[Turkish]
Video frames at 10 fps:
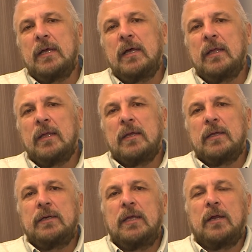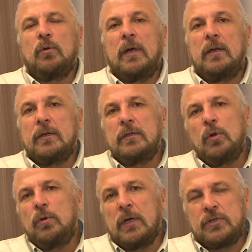da diğer olayların da
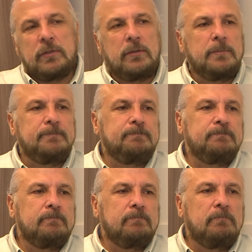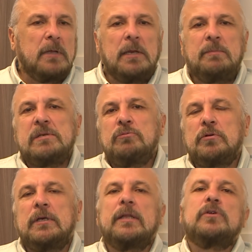önü açıldı. Hani bizim
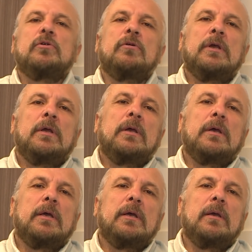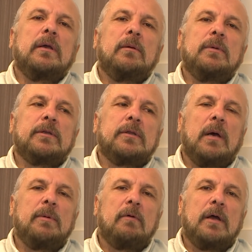Türkiye'de çok e, bir
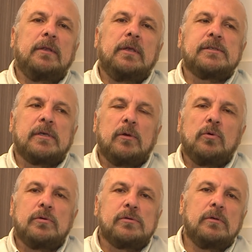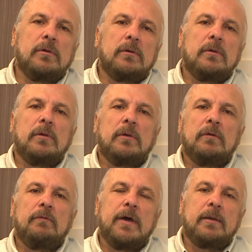tabir vardır ya sarı öküzü
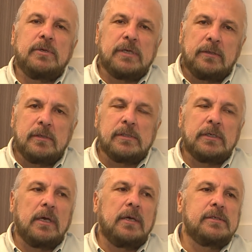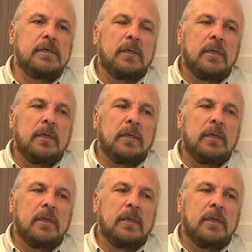e, vermeyecektiniz hikayesi.